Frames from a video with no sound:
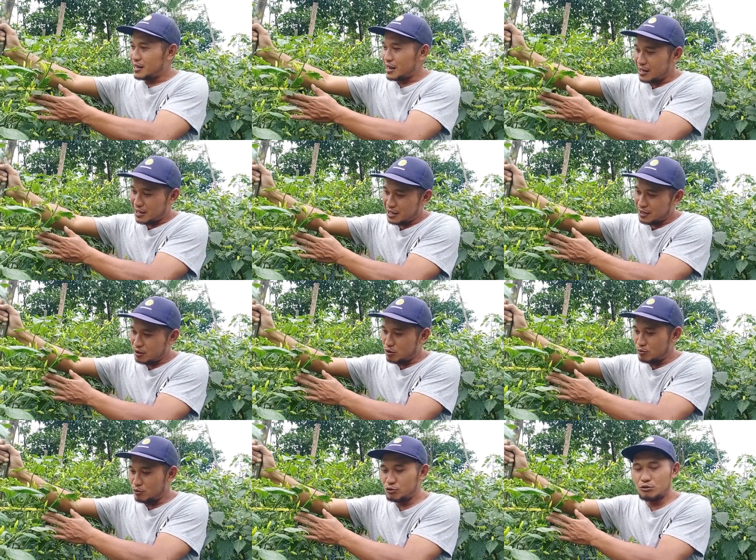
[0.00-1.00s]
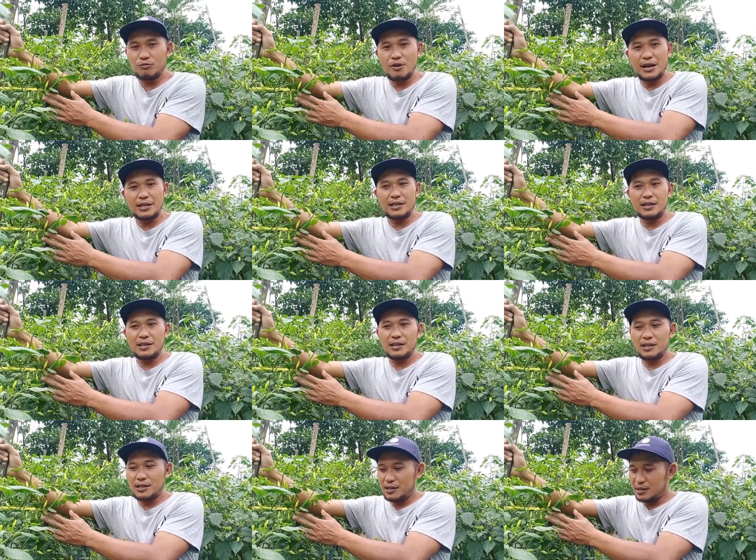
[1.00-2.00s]
dari tumbuh-tumbuhan
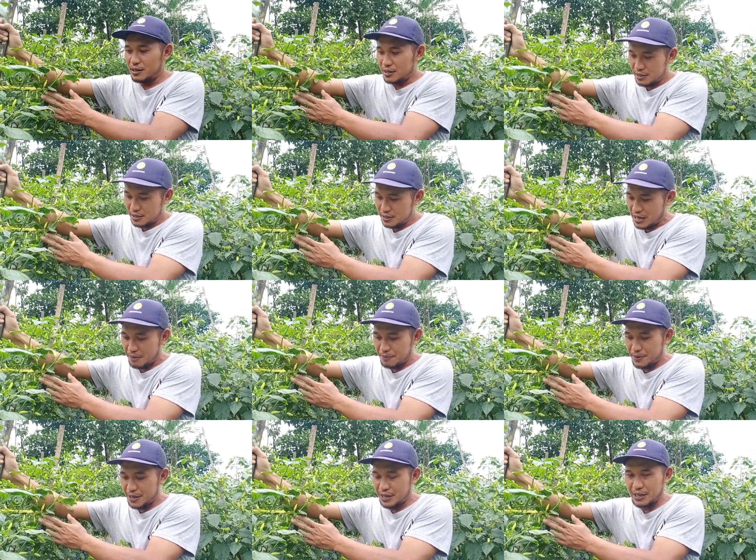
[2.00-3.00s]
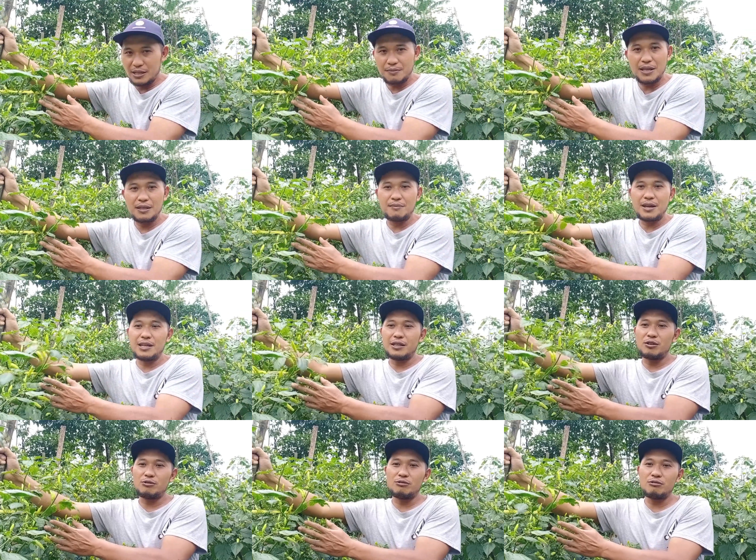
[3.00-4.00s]
cabe teman-teman
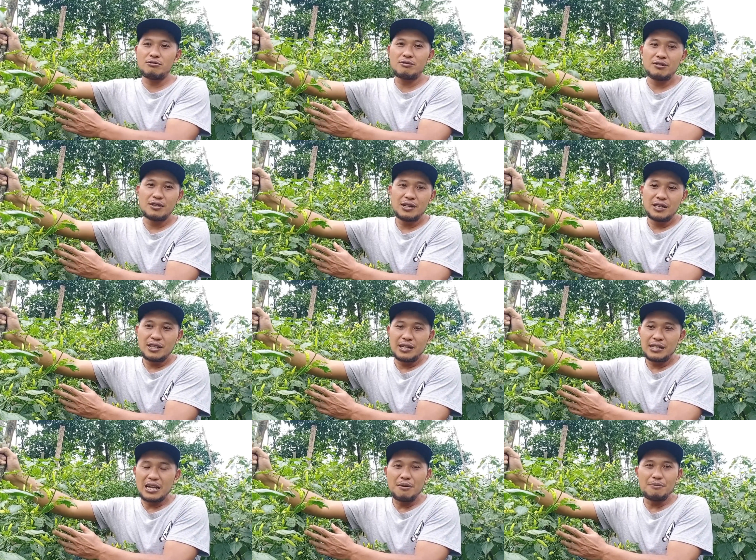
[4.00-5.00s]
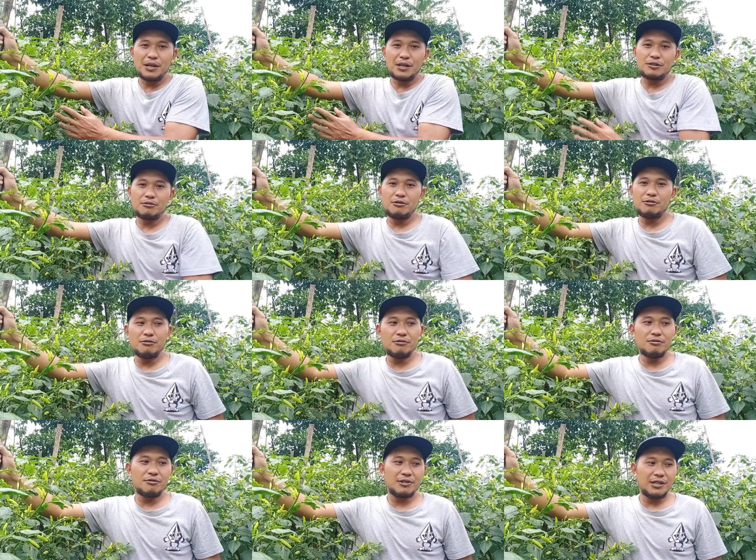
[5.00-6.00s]
itu diambil dulu
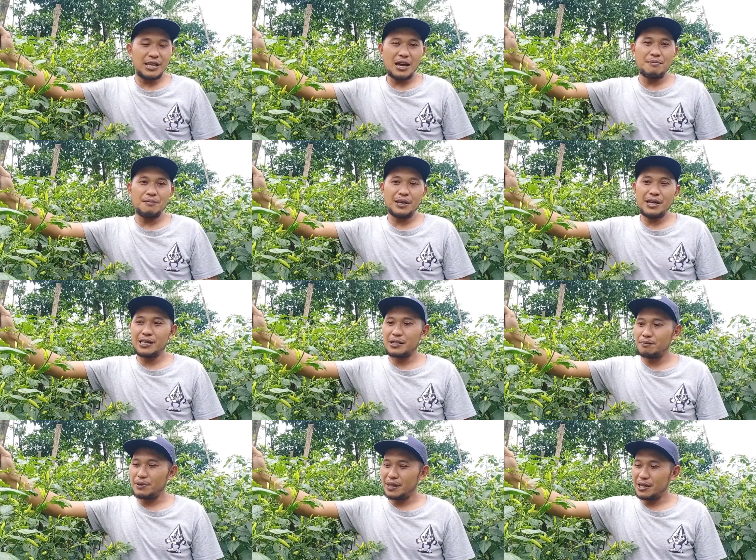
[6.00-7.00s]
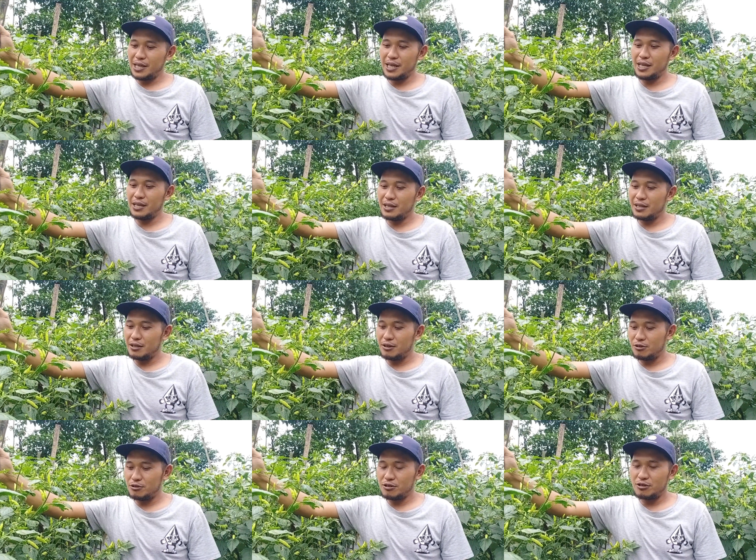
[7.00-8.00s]
diambil dipetik
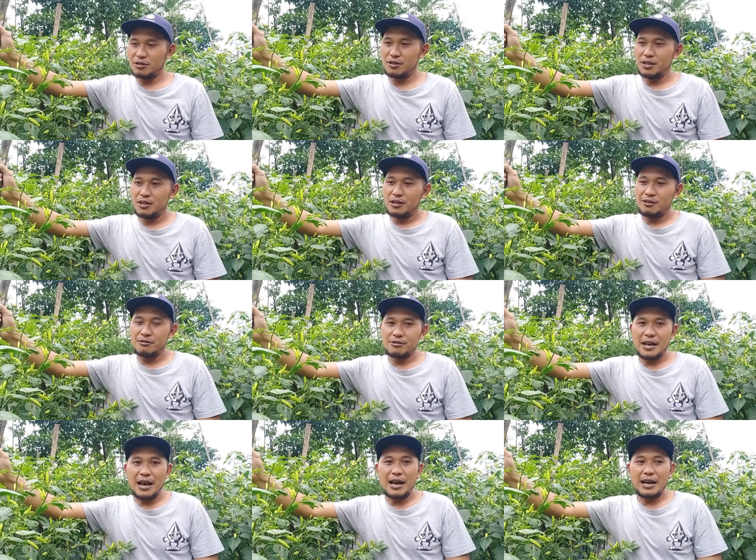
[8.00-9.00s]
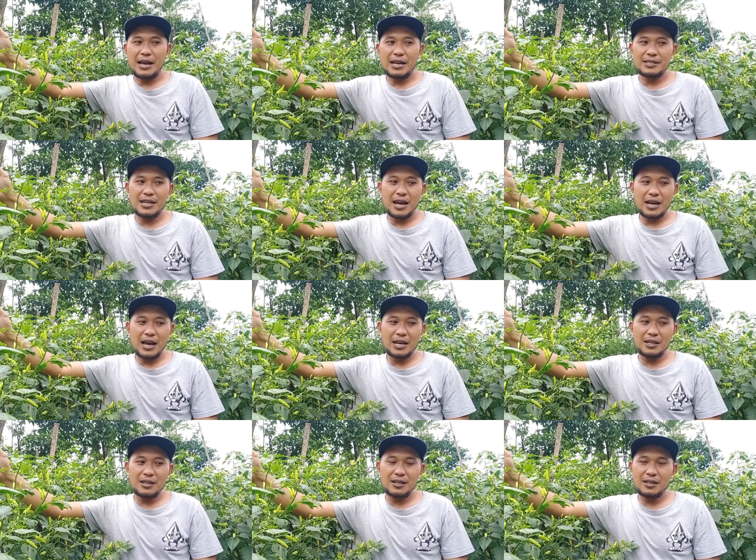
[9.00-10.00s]
terus usahakan
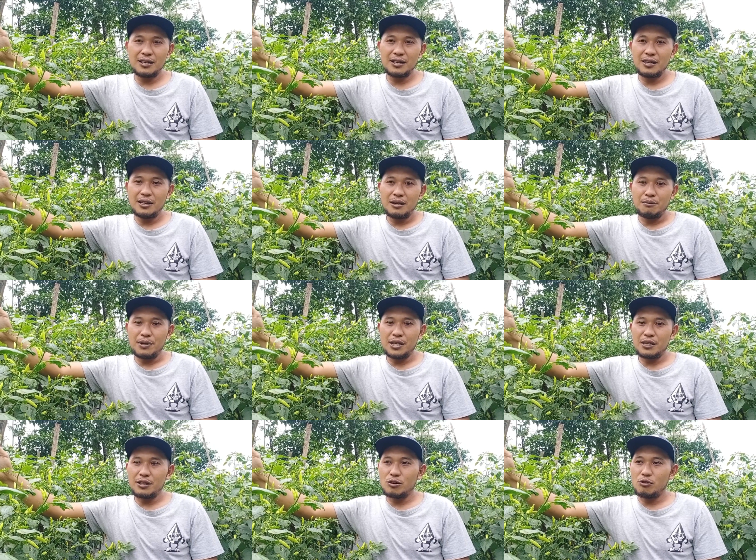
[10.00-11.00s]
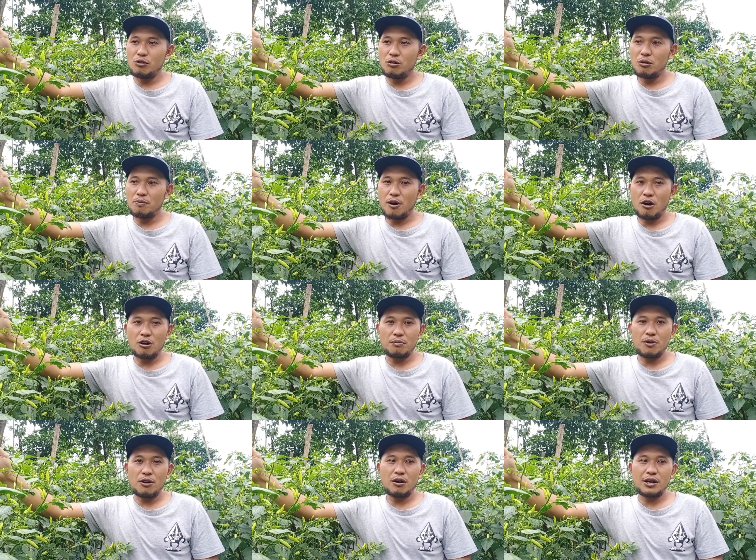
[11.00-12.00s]
jangan menyentuh
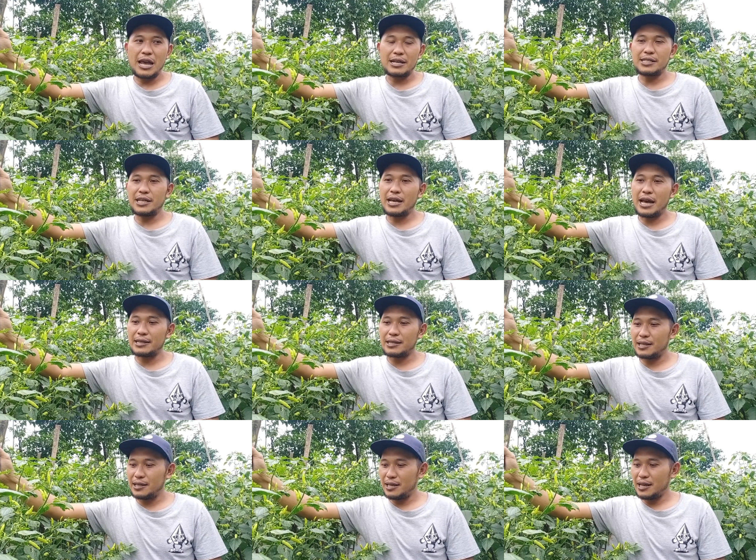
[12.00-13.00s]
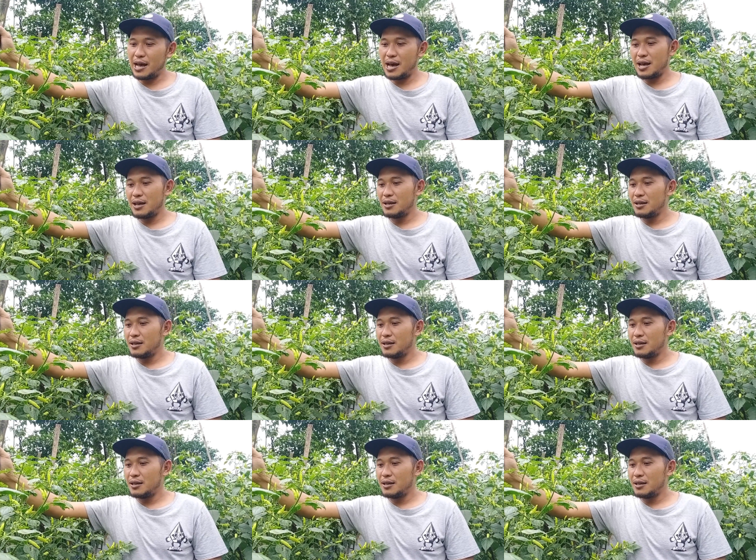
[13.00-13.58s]
pohon-pohon yang sehat ketika